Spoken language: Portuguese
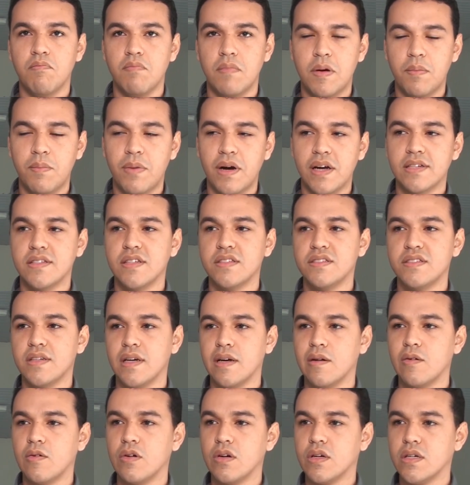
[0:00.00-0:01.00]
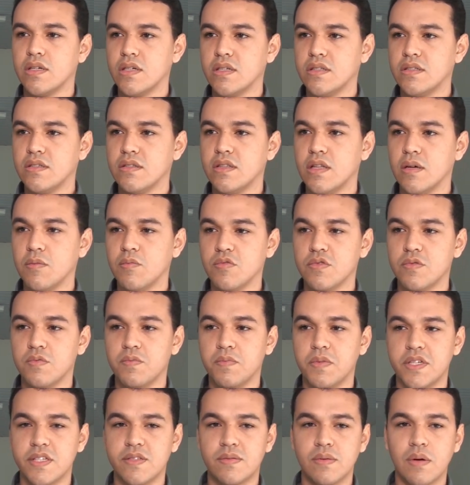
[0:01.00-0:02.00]
é bastante recorrente, temos
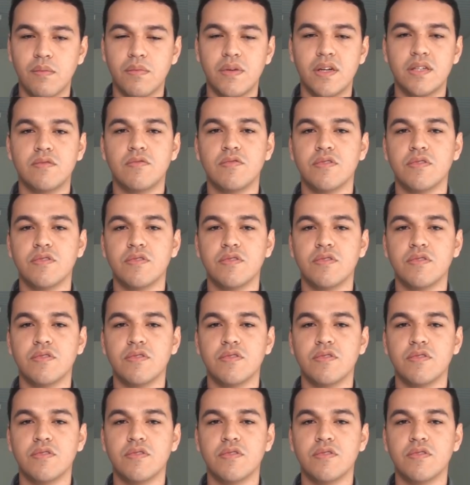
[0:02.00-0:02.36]
principalmente